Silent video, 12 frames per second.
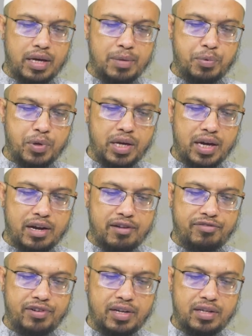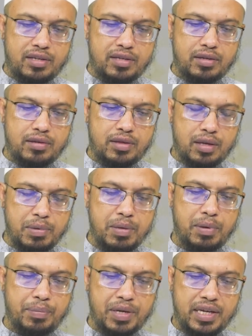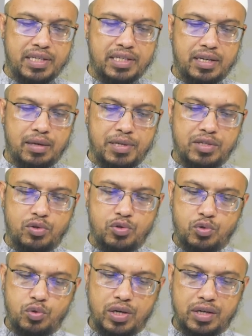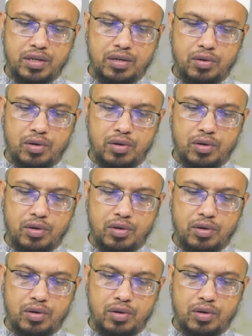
এরপরে আরাফাত তামিম আপনি লিখেছেন আমি একজন স্টুডেন্ট